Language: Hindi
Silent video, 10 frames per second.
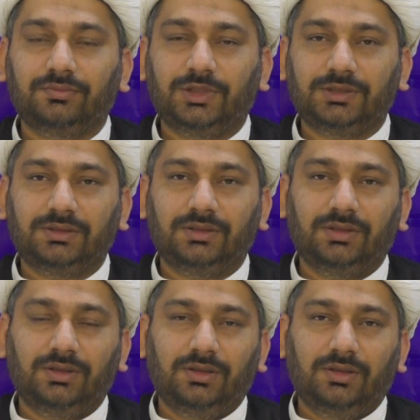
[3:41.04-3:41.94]
बस
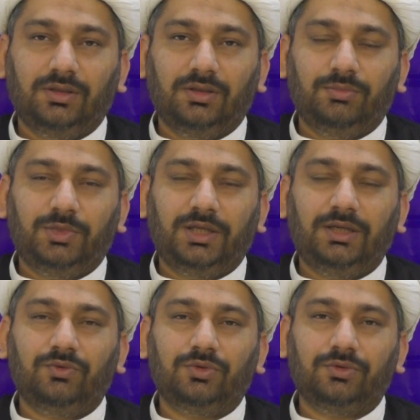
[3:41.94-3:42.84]
पहले
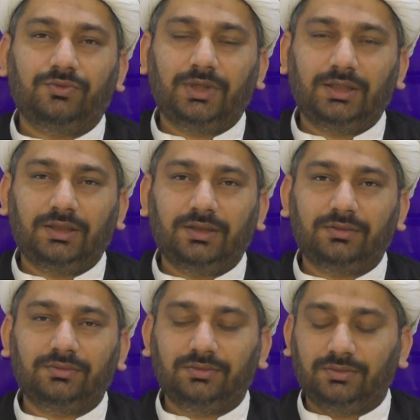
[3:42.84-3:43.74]
वो नुतफ़ा था
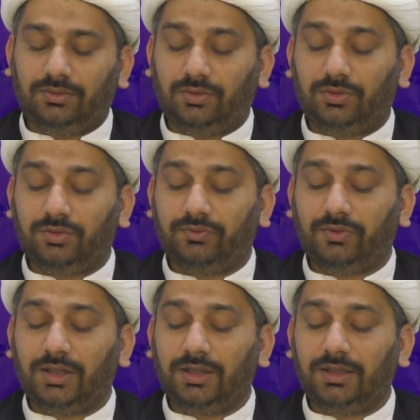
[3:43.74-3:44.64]
और
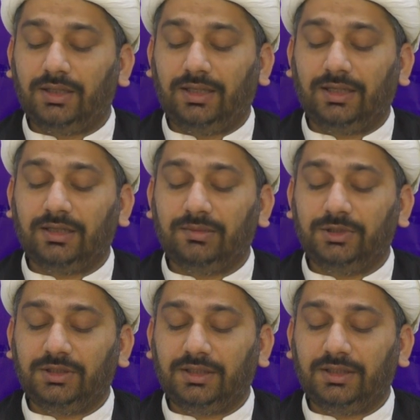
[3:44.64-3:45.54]
नुतफ़ा अलका
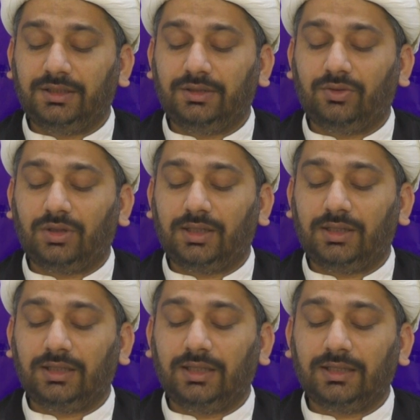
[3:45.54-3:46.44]
बनता है और
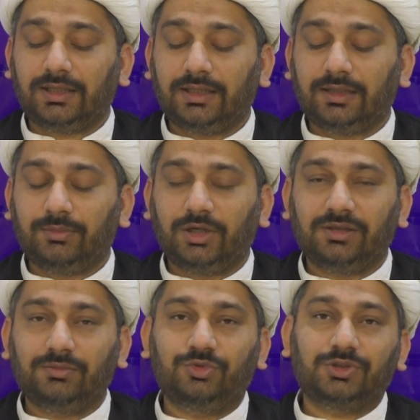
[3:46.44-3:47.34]
अलके के
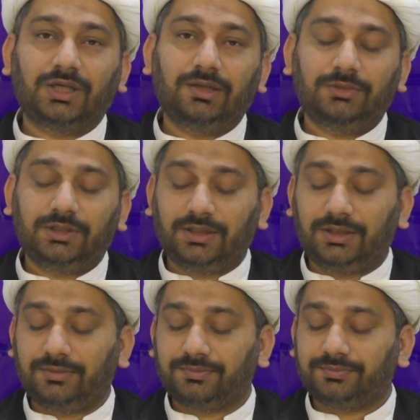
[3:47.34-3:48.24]
बाद मुजगा बनता
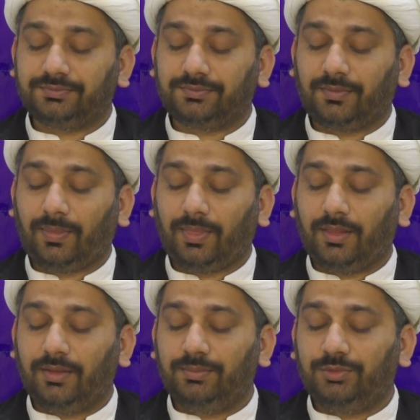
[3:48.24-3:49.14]

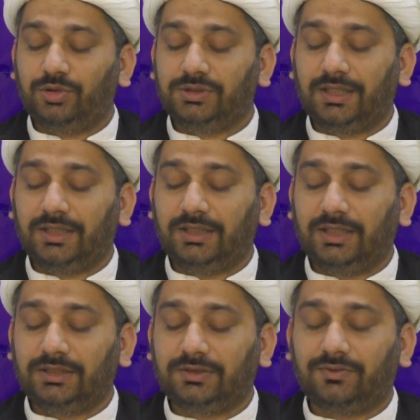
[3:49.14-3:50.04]
है बहुत सारे
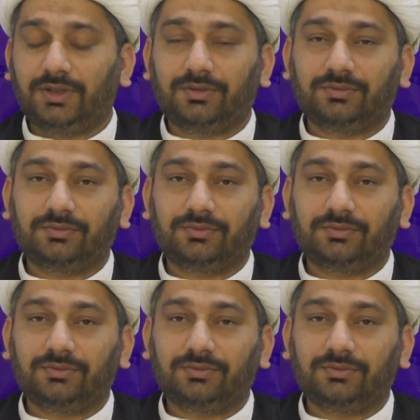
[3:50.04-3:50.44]
दानश्वर